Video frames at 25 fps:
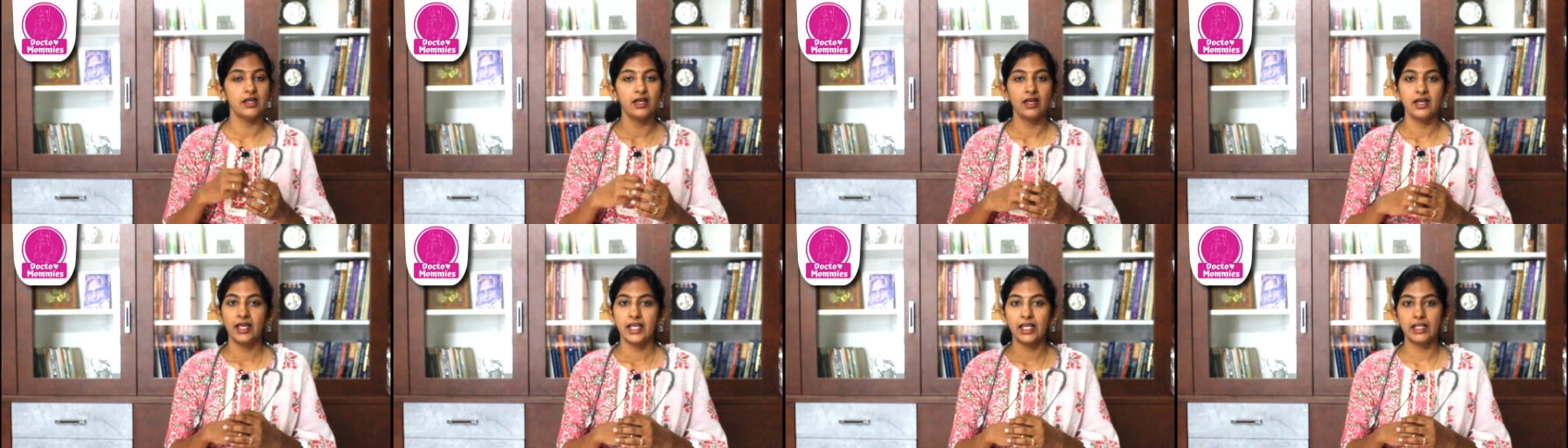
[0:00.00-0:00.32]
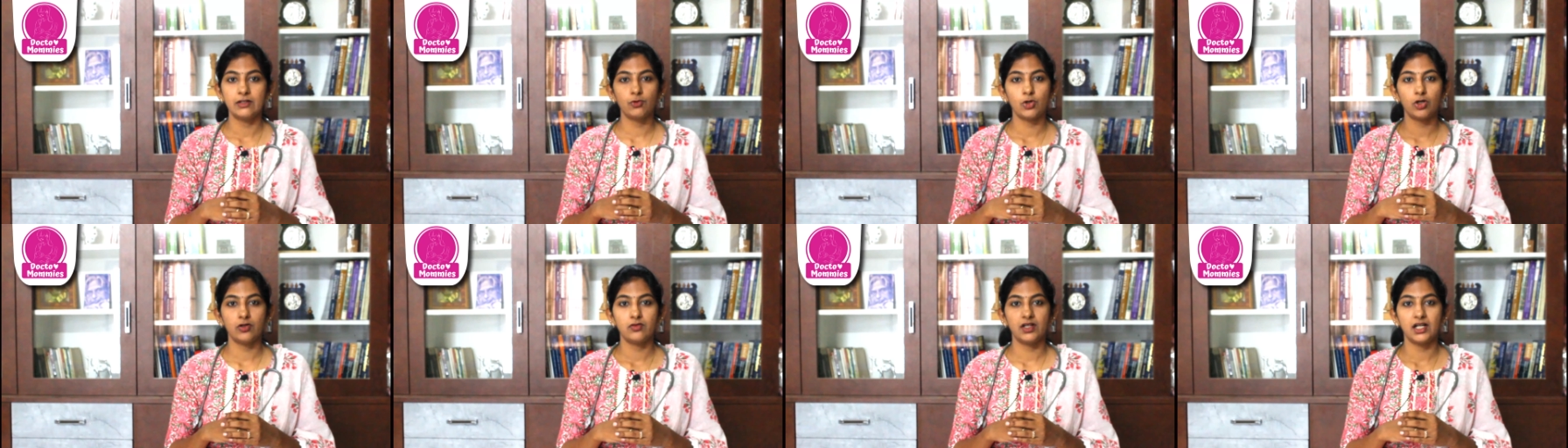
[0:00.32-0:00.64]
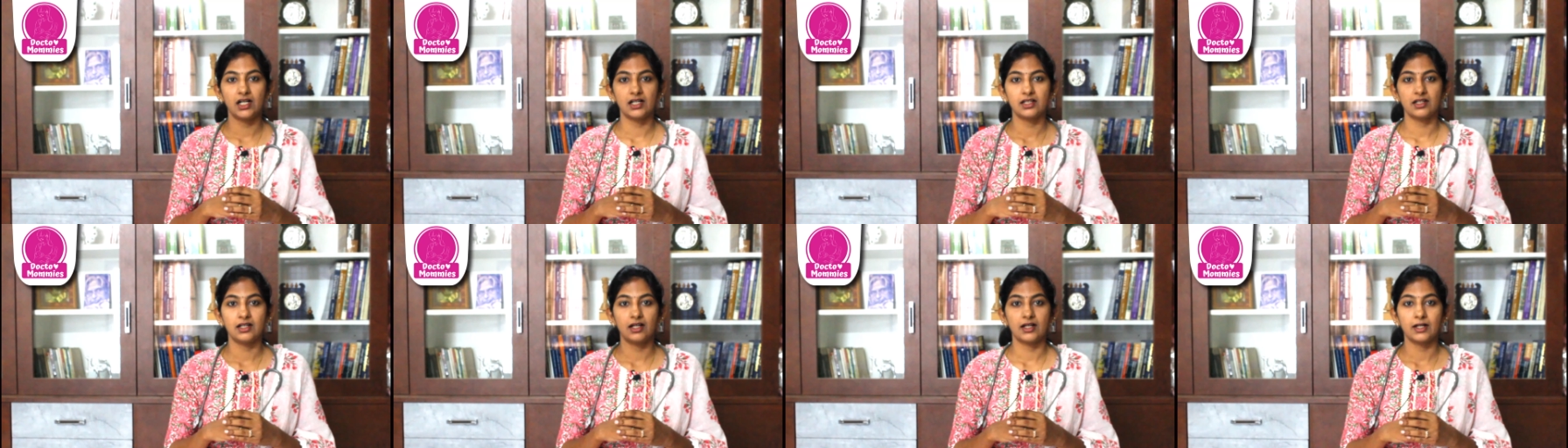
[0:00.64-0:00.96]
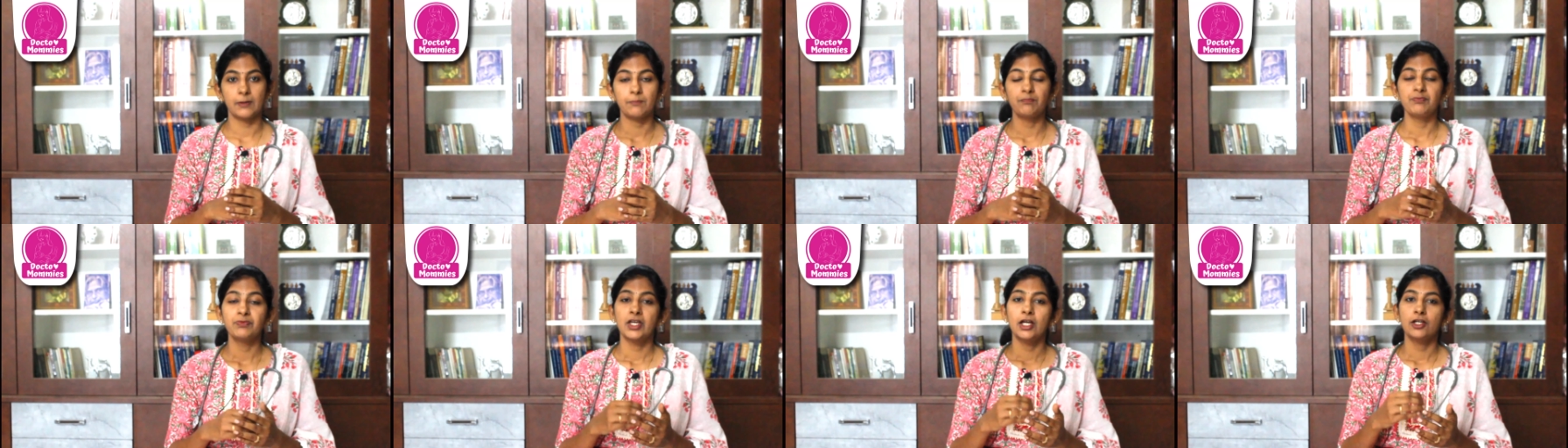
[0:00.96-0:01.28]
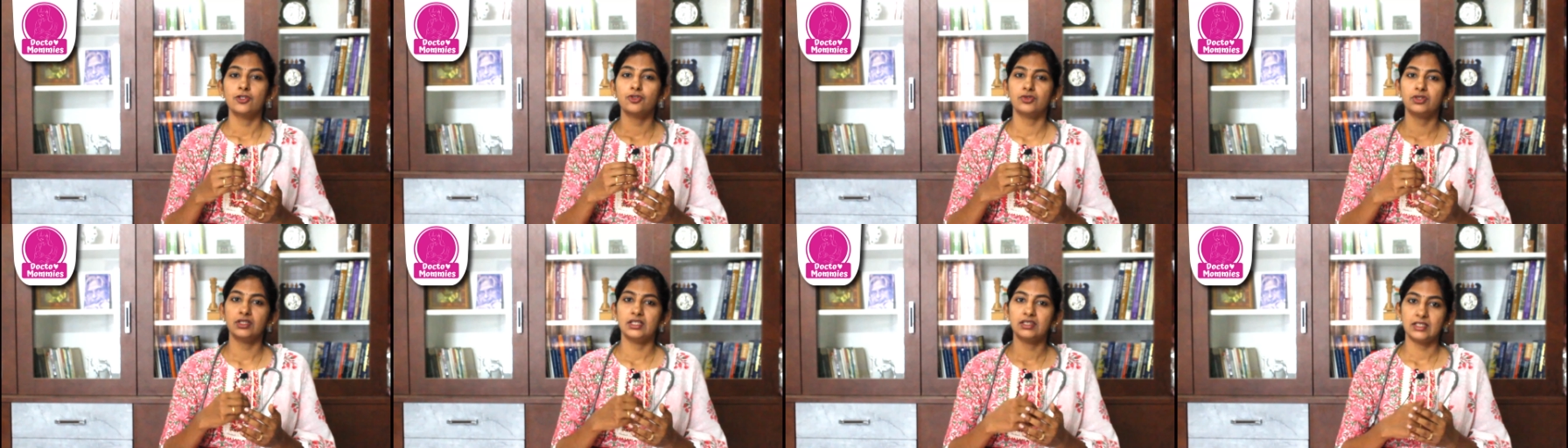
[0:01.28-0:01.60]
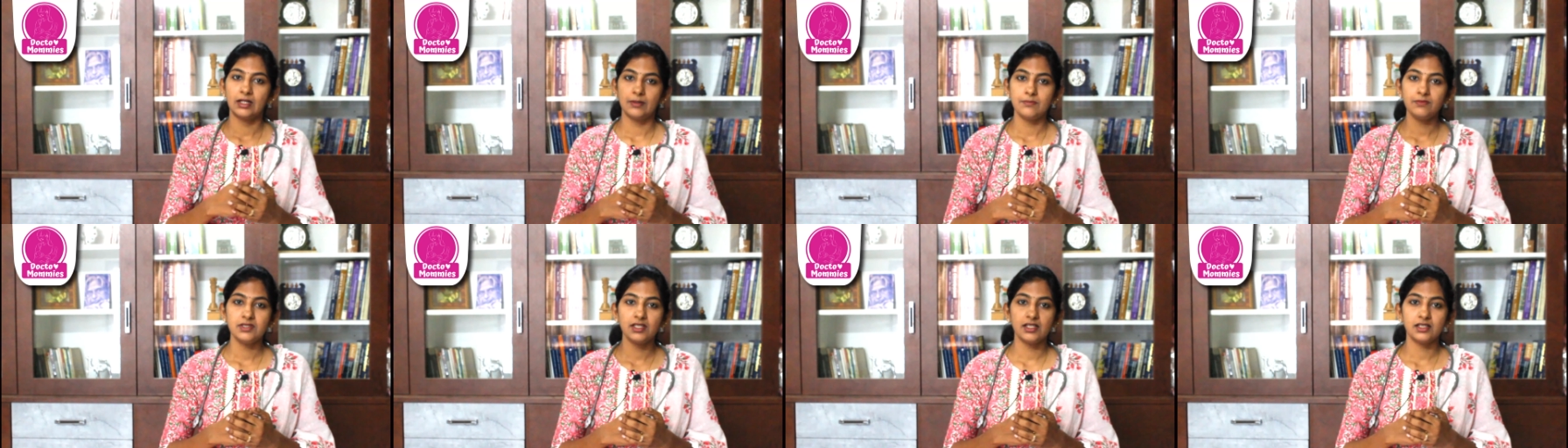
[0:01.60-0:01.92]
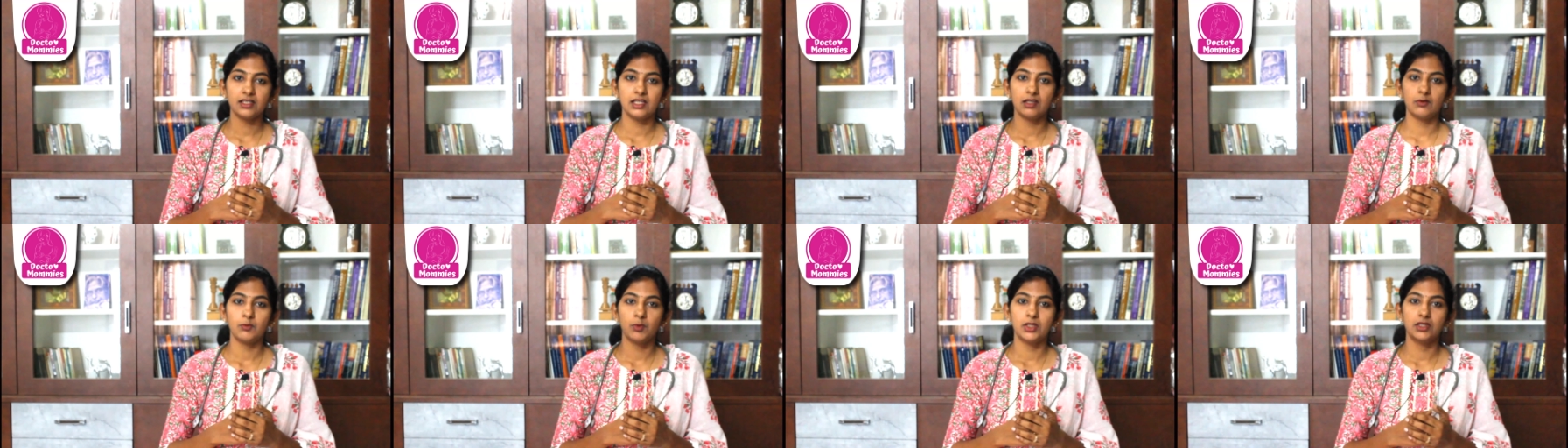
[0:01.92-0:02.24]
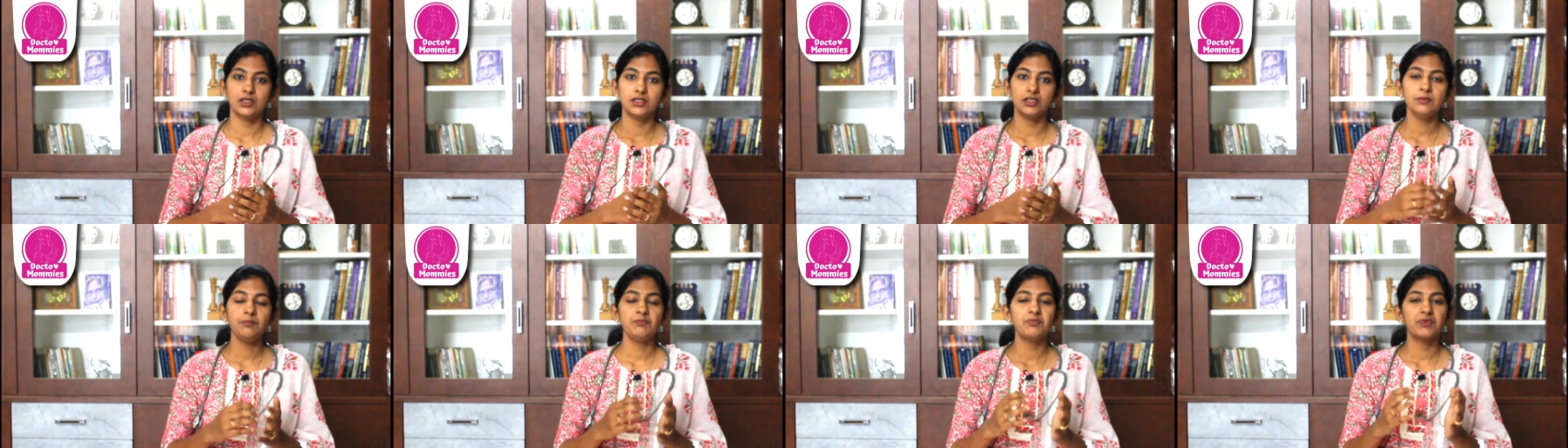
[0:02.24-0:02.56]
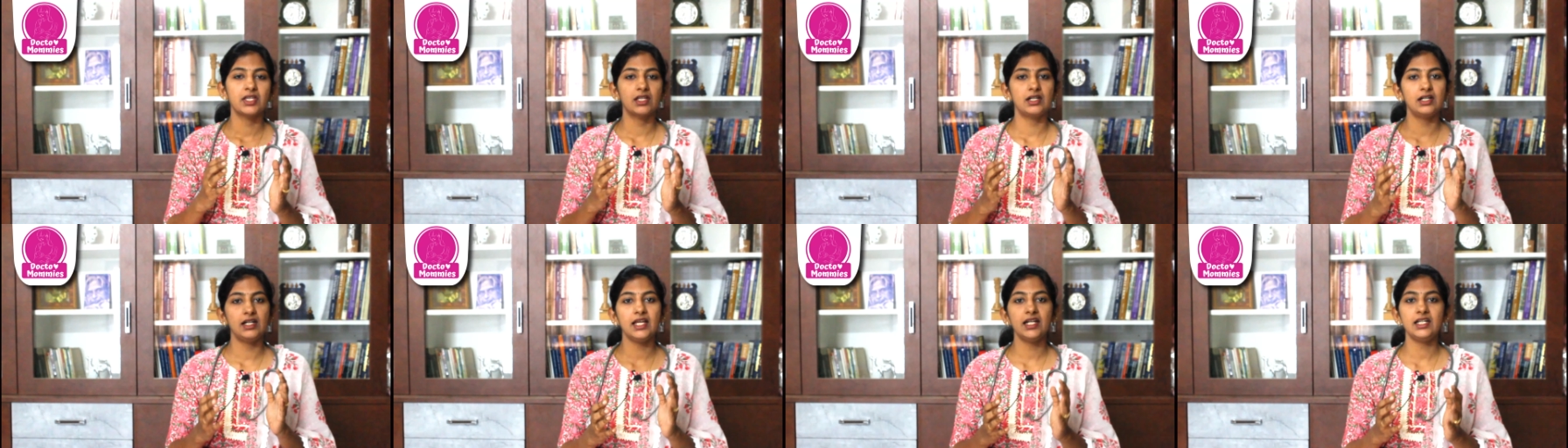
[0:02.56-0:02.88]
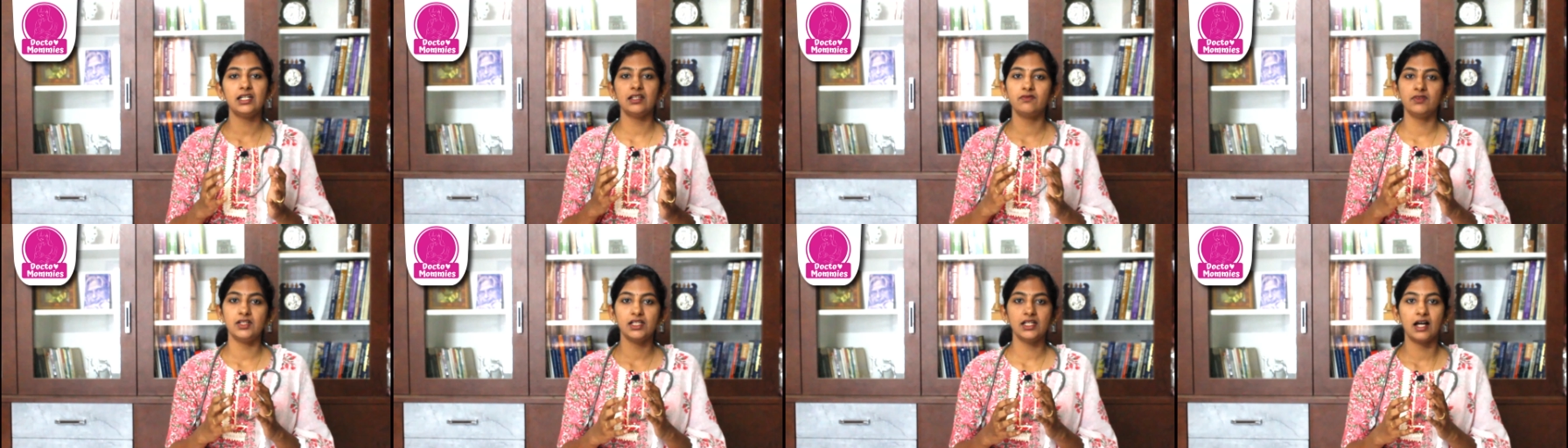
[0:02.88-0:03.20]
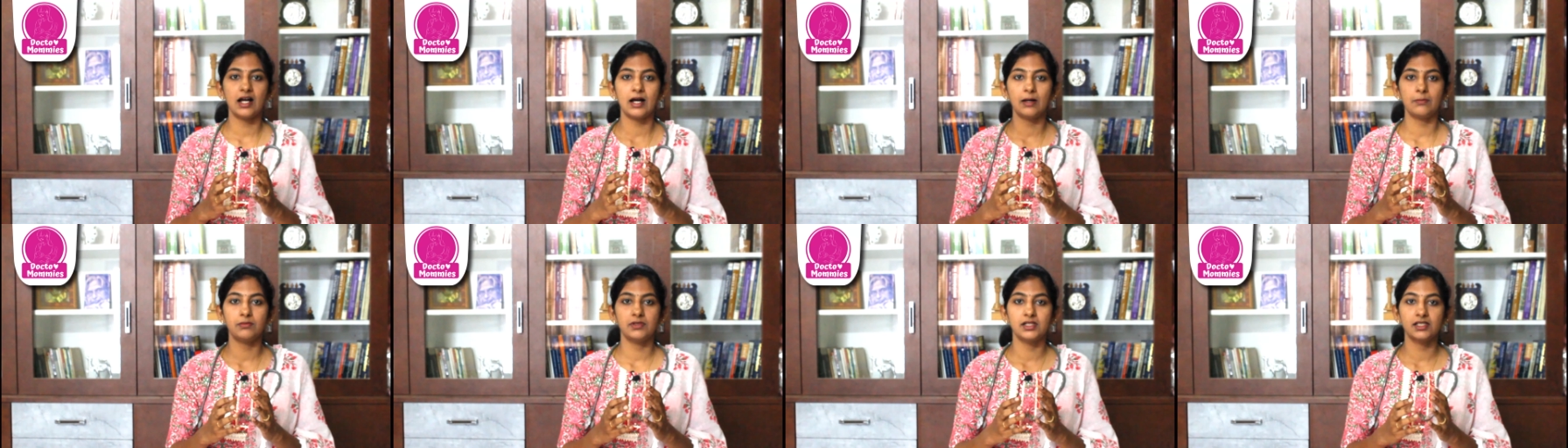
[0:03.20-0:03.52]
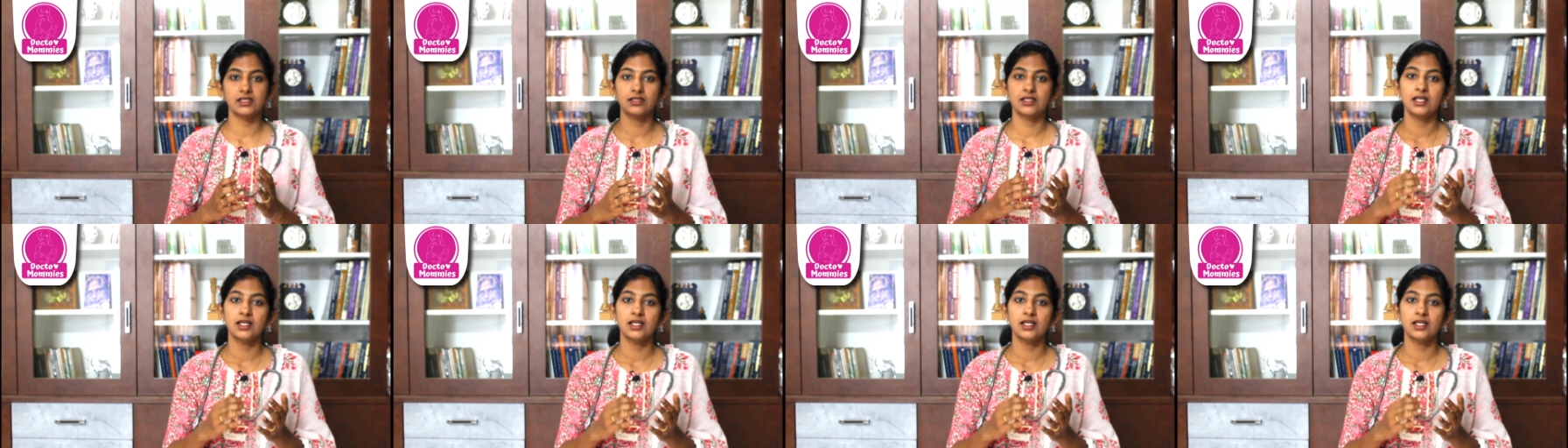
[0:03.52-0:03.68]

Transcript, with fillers: இன்வால்வ் ஆகுறாங்க ஸோ இந்த தம் சக்கிங் வந்து ரிலேட்டிவ்லி ஹார்ம்லெஸ்